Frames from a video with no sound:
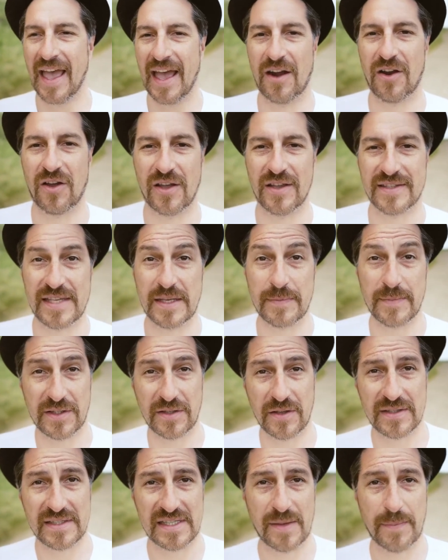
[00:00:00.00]
Alors, cette
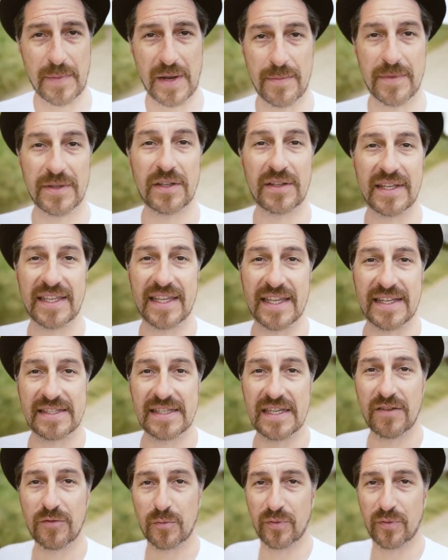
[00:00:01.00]
méthode, s'appelle la méthode des 4C.